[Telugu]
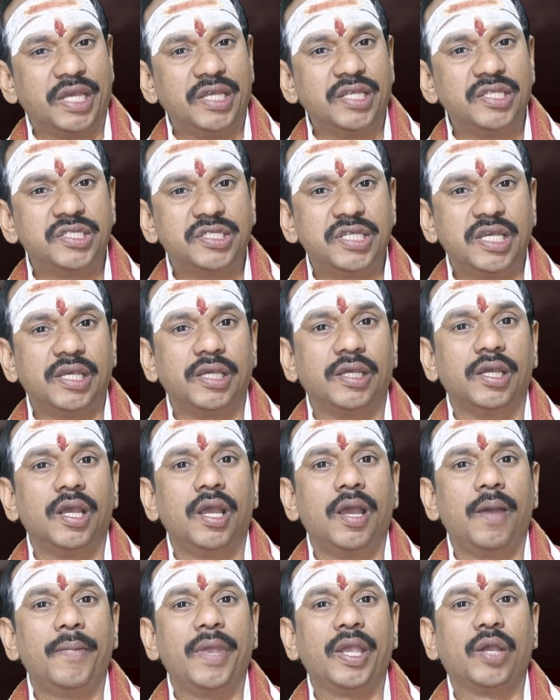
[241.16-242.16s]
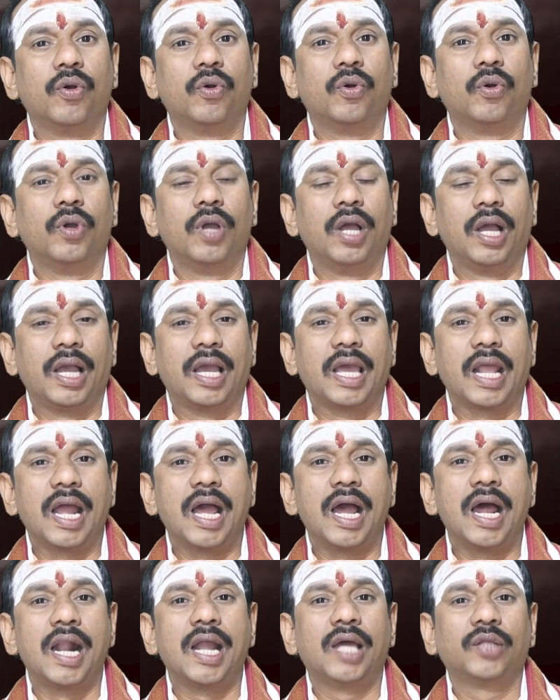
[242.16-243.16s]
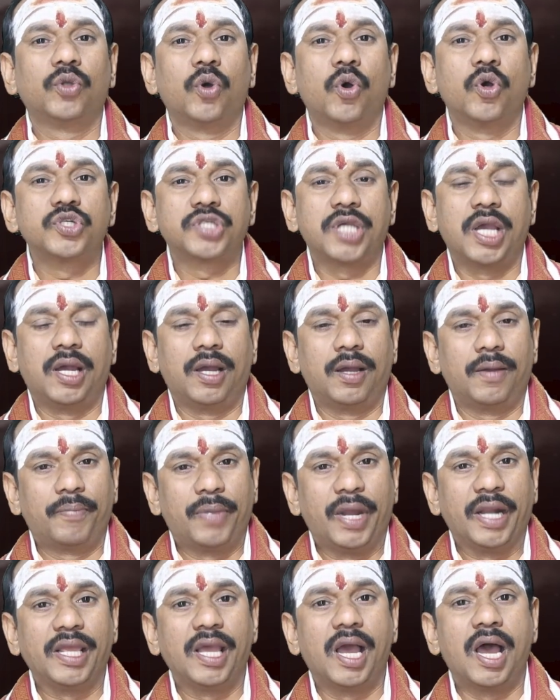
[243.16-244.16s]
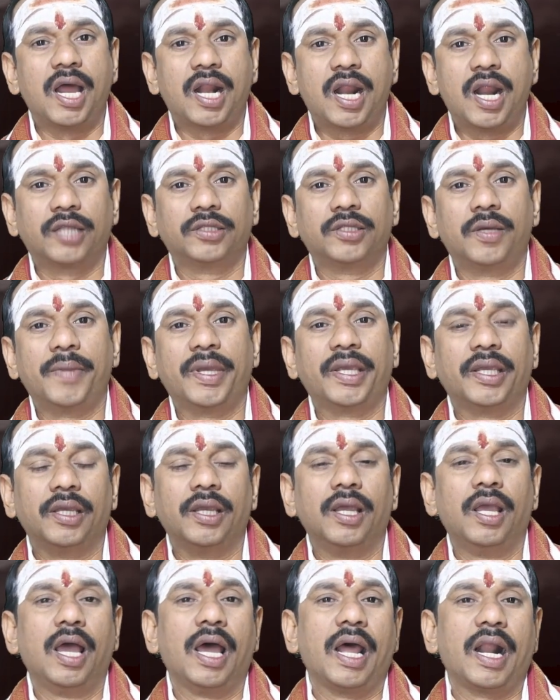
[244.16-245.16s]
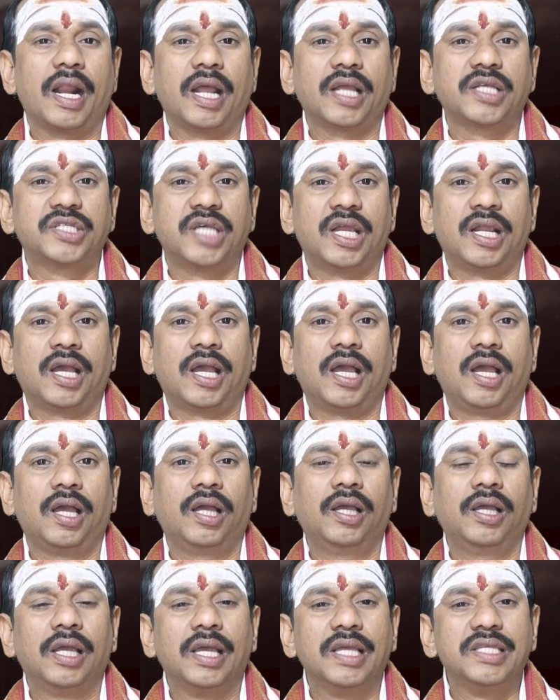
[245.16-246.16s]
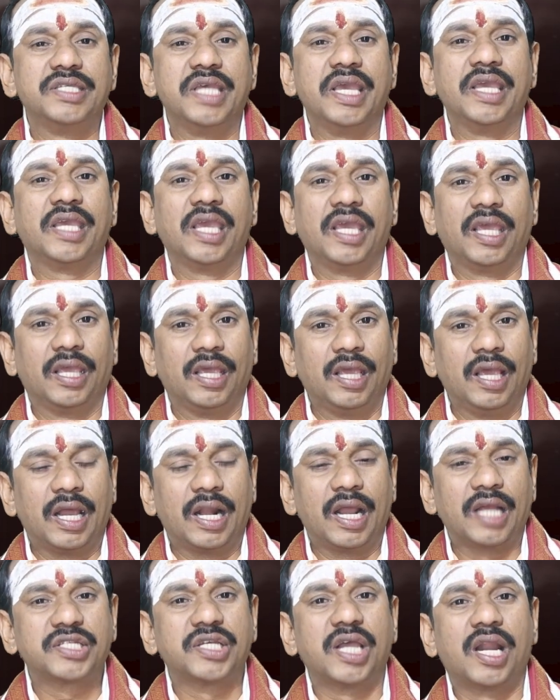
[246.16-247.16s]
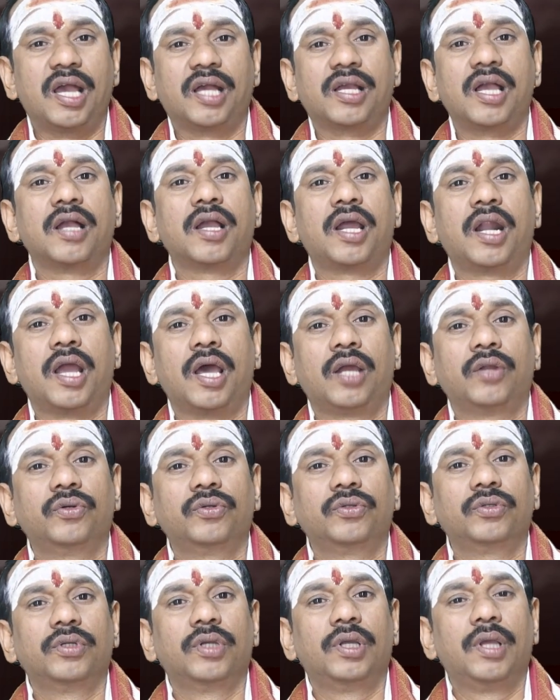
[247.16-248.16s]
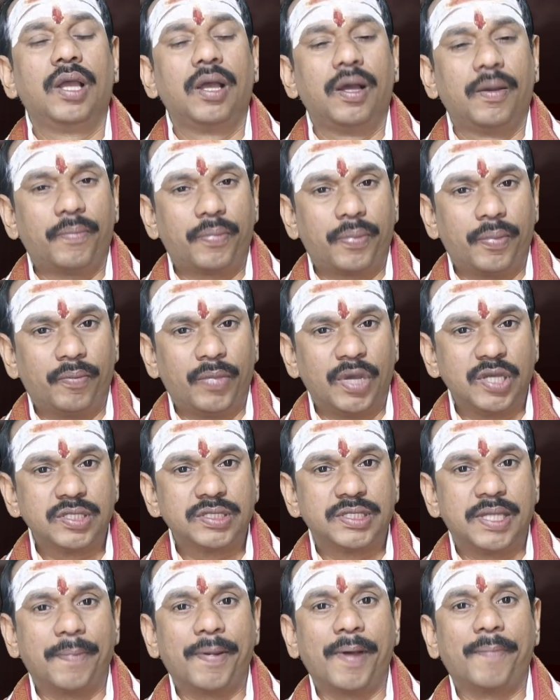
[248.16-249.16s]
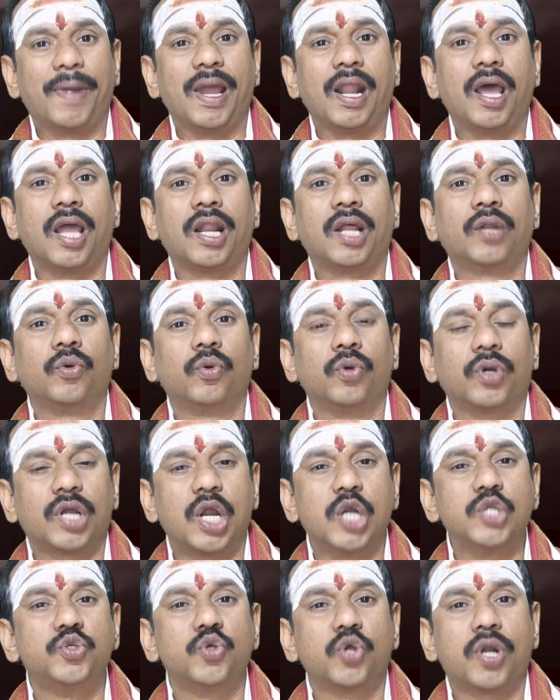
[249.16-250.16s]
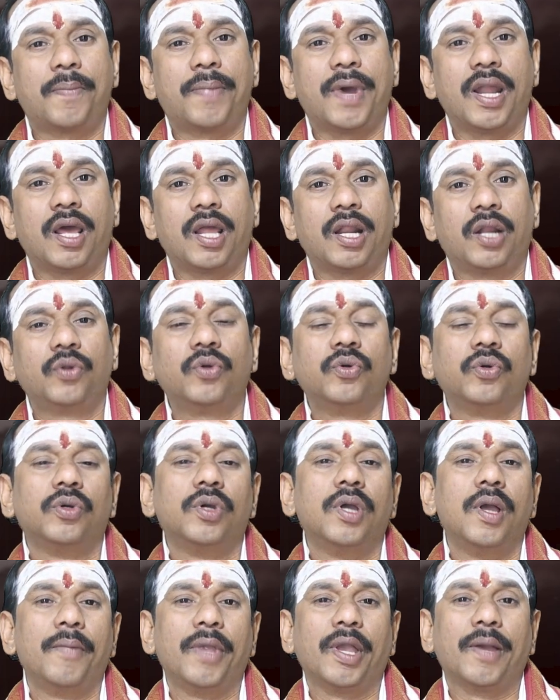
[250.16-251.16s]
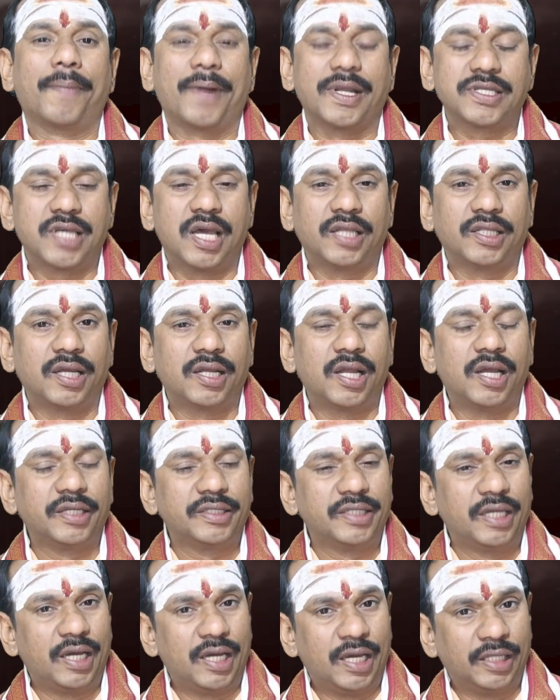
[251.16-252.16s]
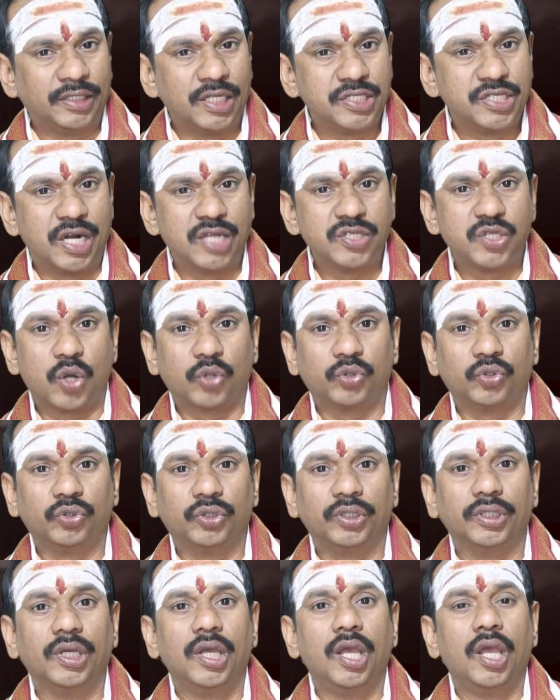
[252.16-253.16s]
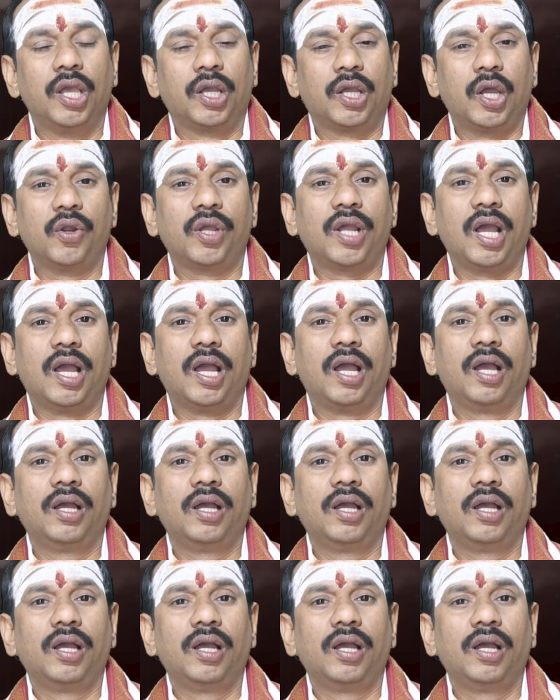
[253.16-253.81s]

చేయించి మీకు గ్రహణ దోష పరిహారార్థమై రక్షణగా చేయి రక్షణ కంకణాలు జప ఫలాలను ఖర్జూర ఫలాలను మీకు ప్రసాదంగా అందజేయడం జరుగుతుంది కనుక